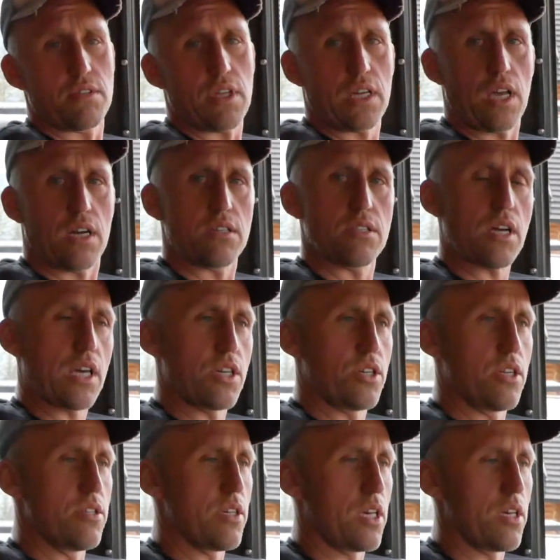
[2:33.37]
tak jak takie
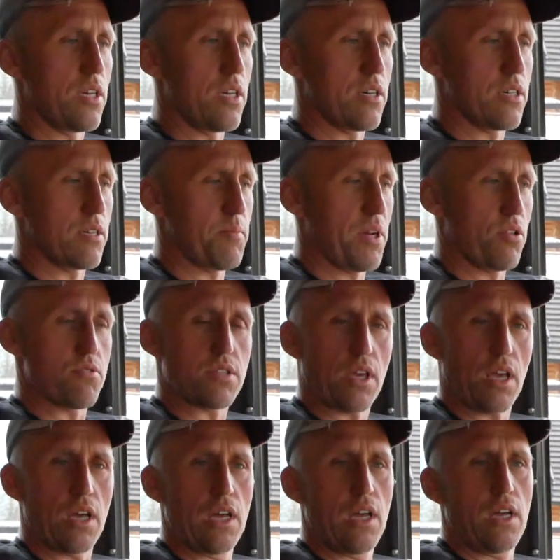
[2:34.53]
silniki
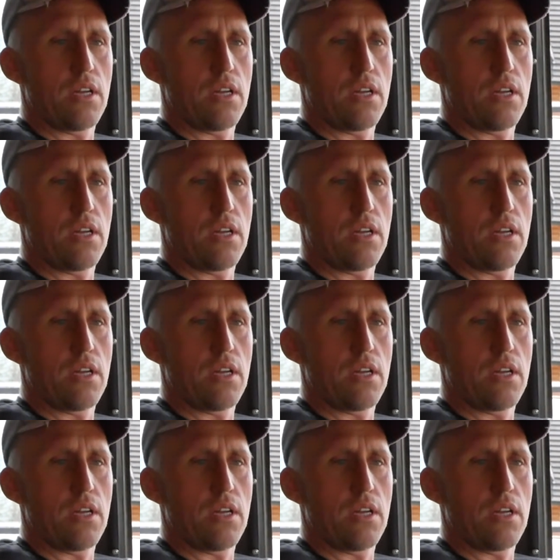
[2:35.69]
manowskie.